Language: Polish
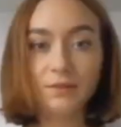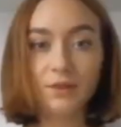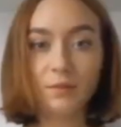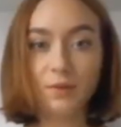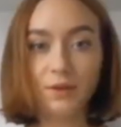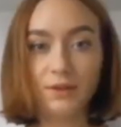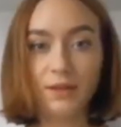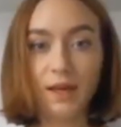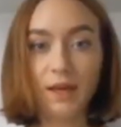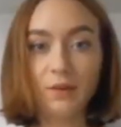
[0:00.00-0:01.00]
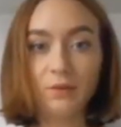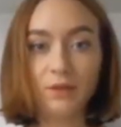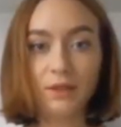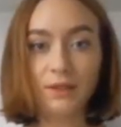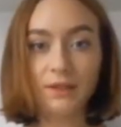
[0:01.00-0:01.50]
duszy polskiej
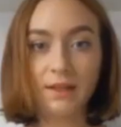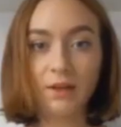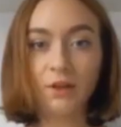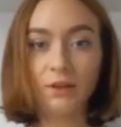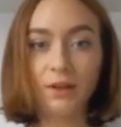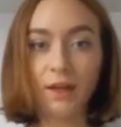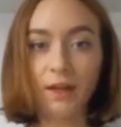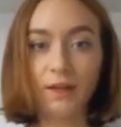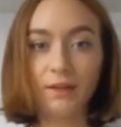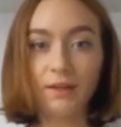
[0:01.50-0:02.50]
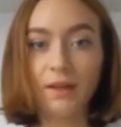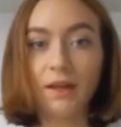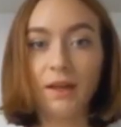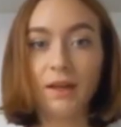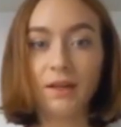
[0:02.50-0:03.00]
ukryty zakątek,
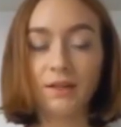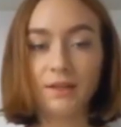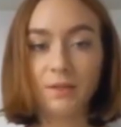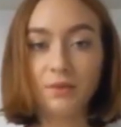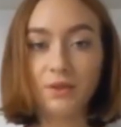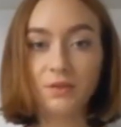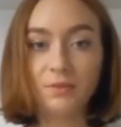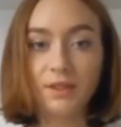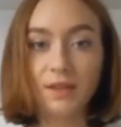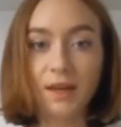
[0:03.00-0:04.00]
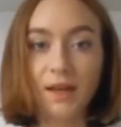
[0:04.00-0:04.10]
gdzie błyszczą ciche